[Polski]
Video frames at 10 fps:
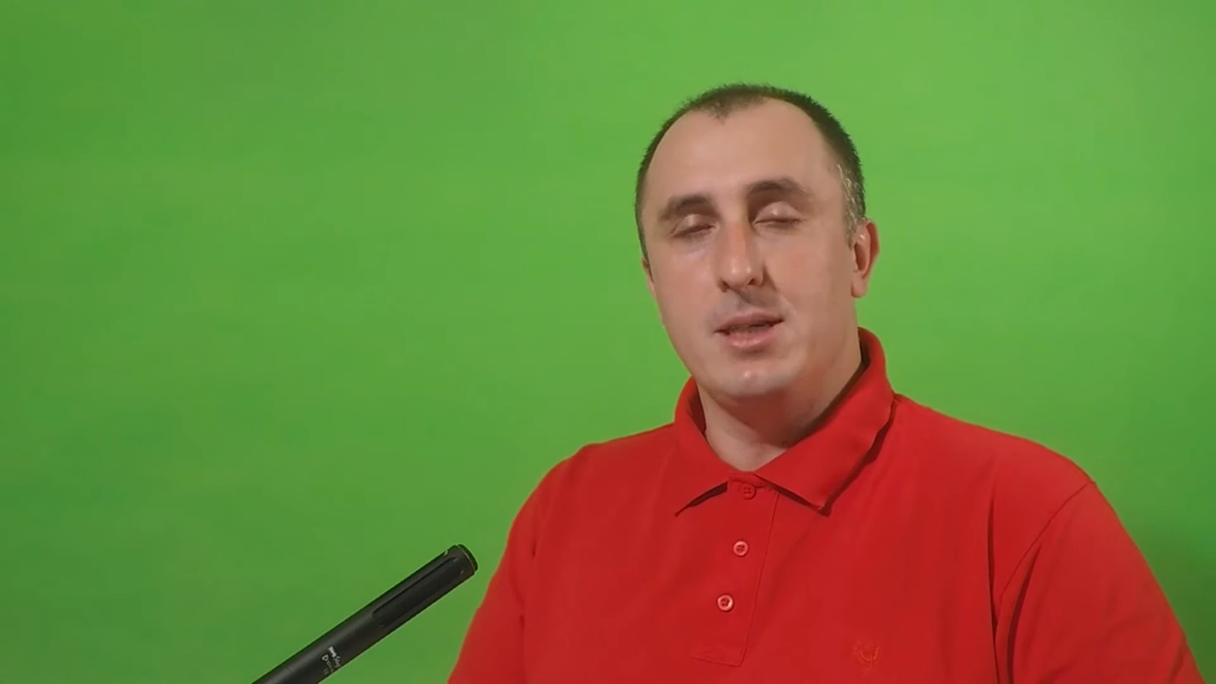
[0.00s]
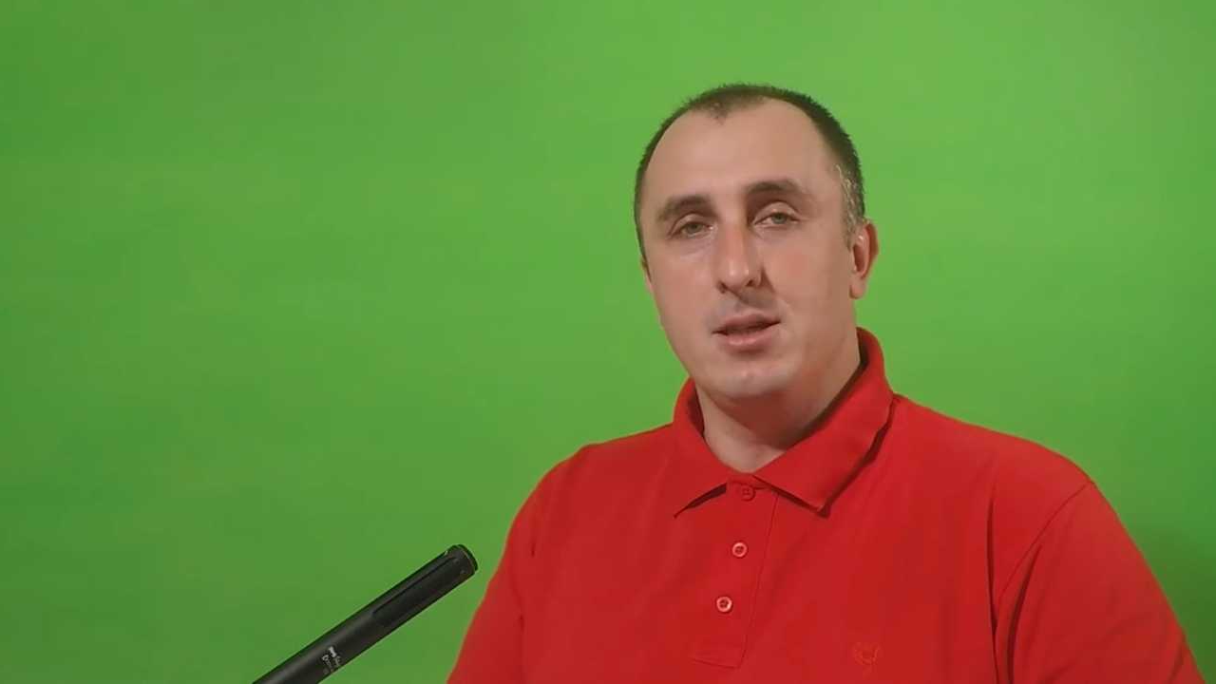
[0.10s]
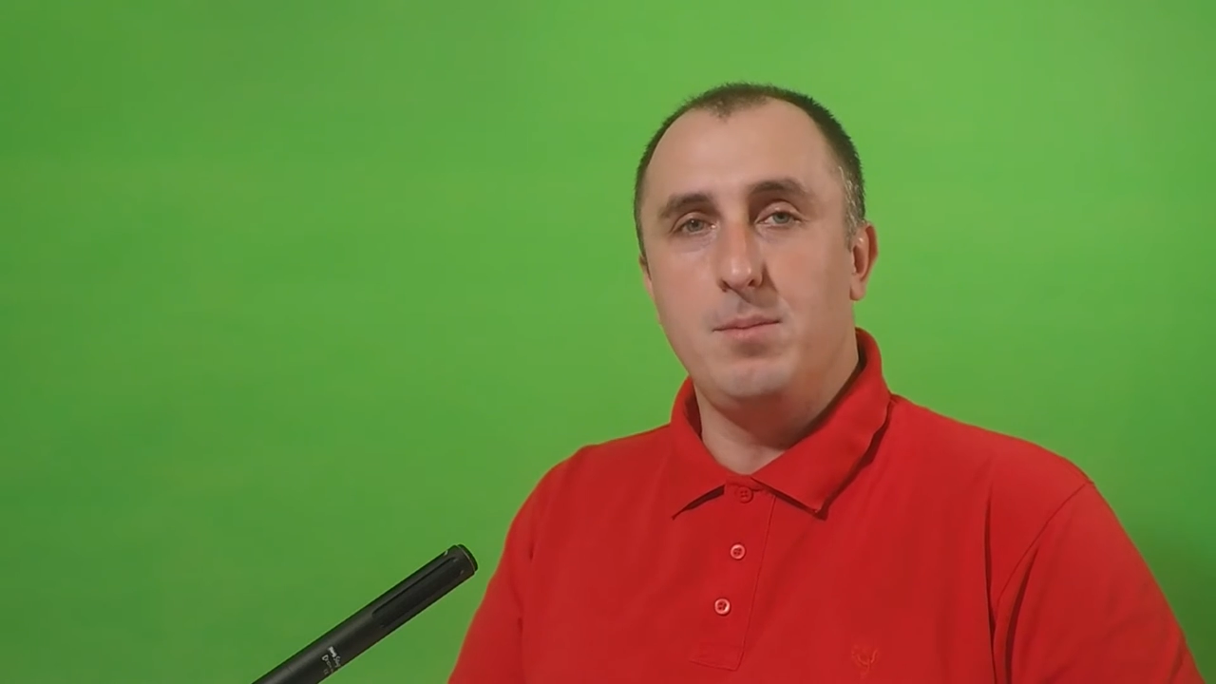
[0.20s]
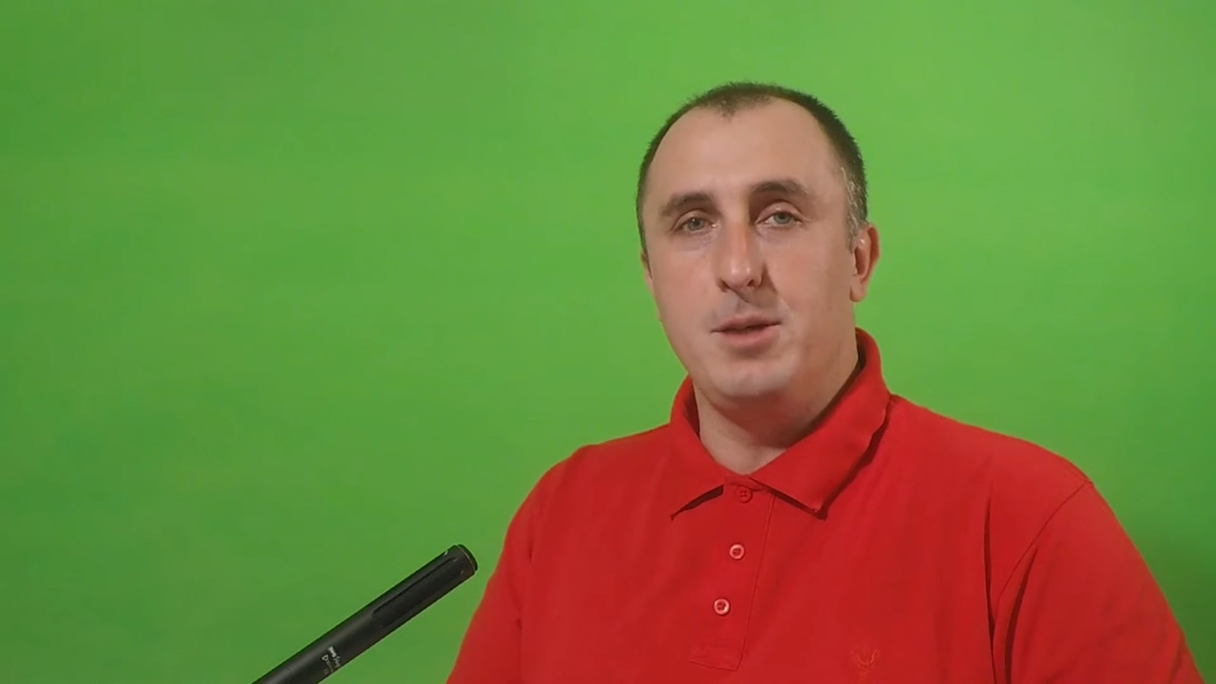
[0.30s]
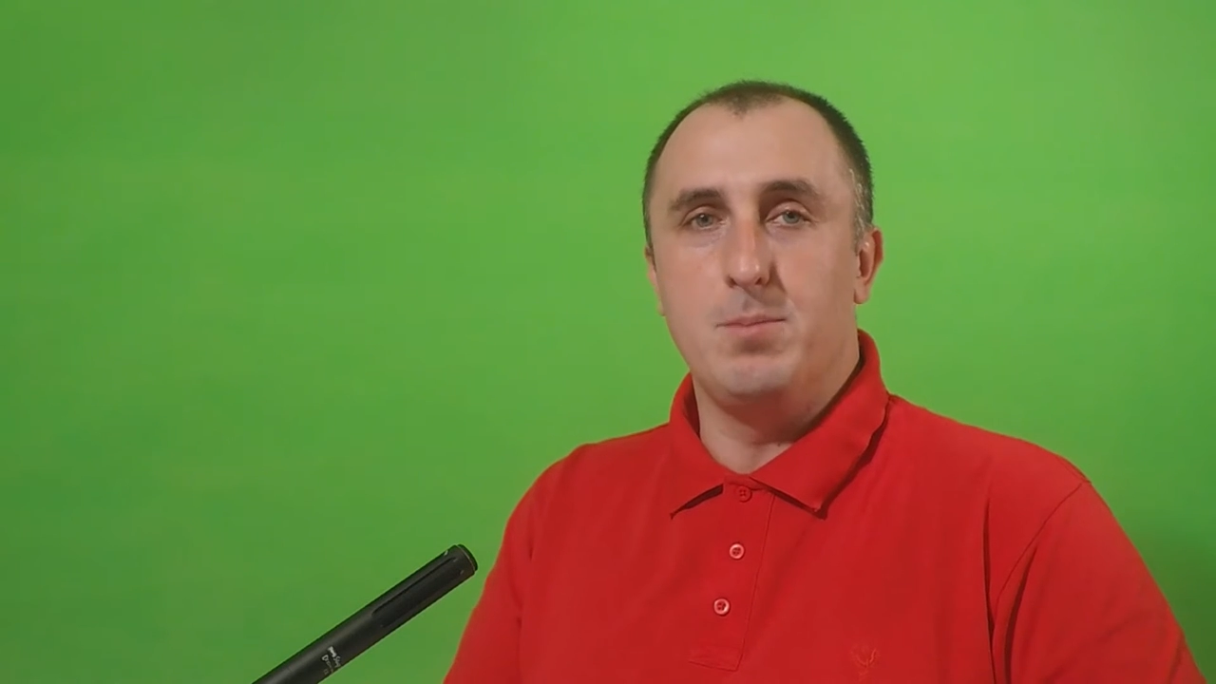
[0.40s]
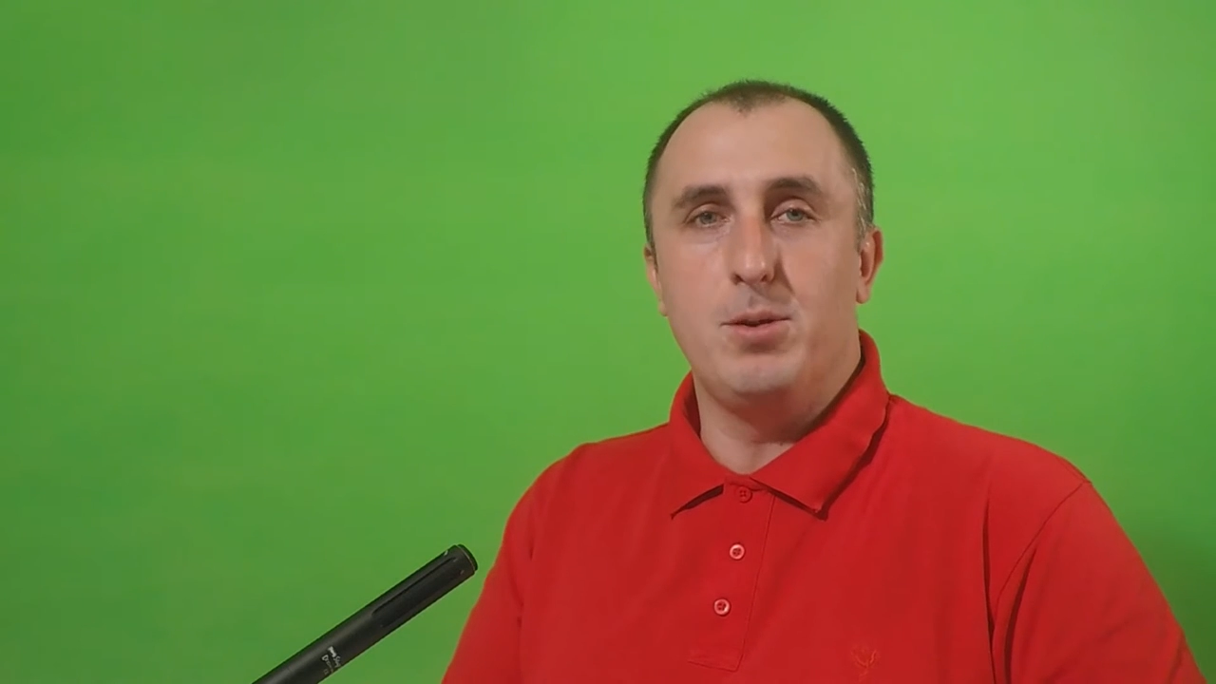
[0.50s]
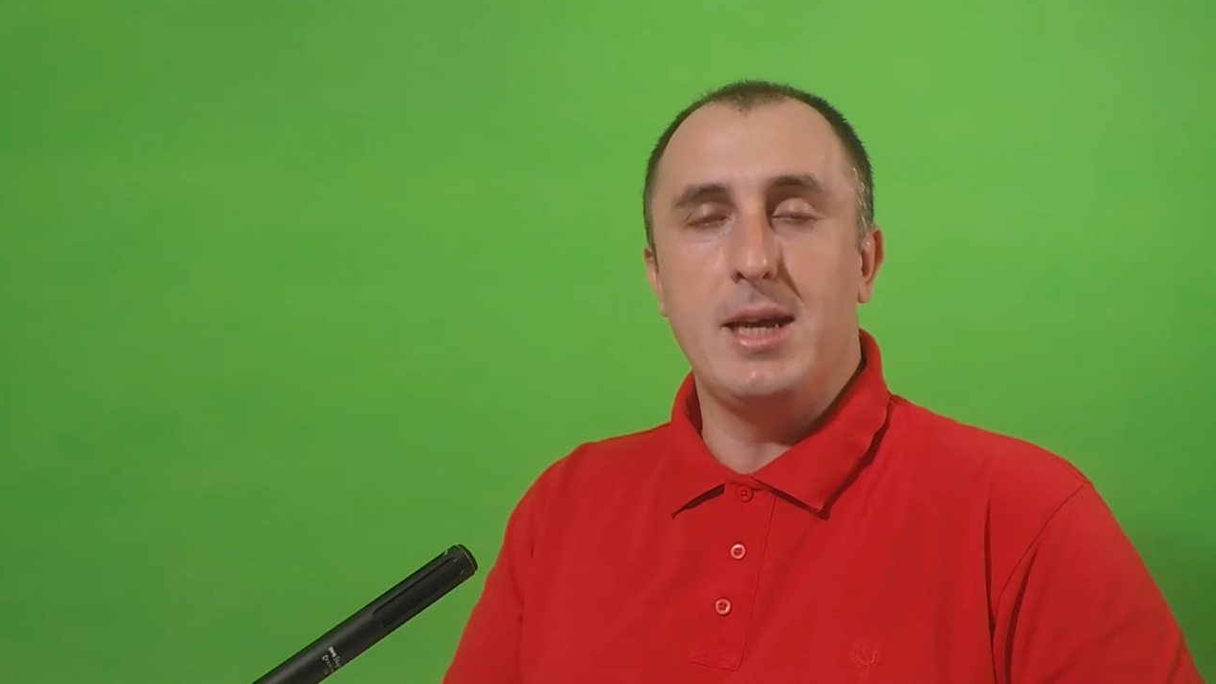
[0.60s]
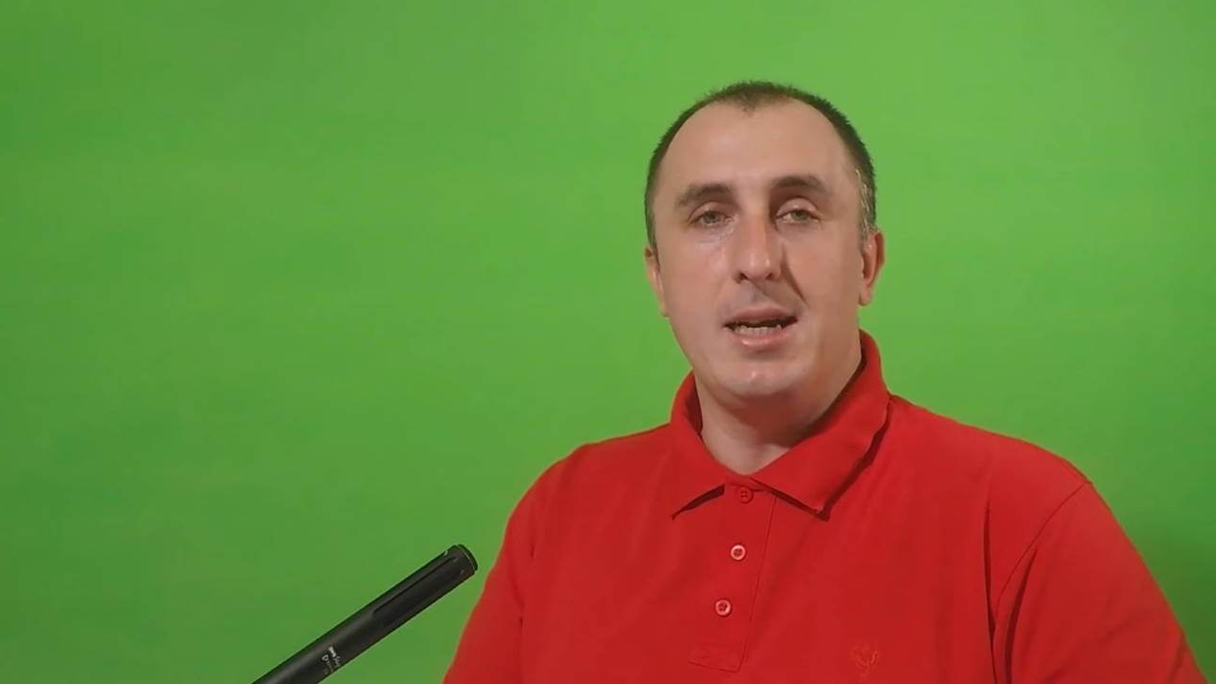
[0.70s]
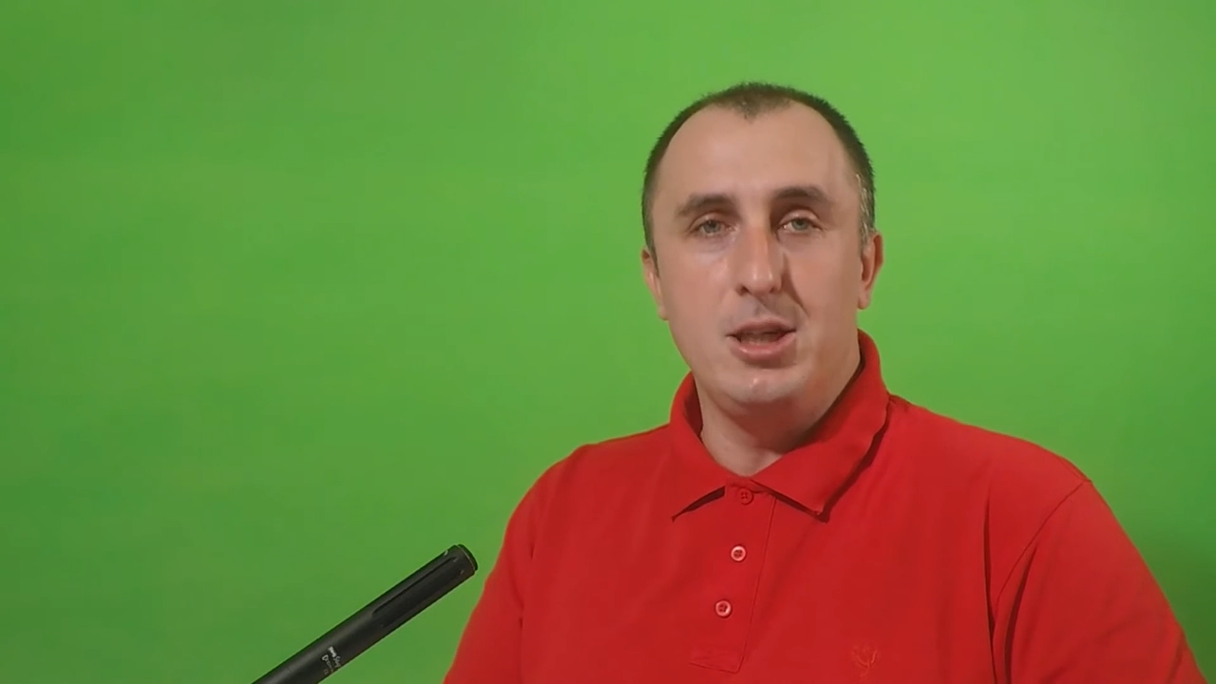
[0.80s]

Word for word: zrobić podaj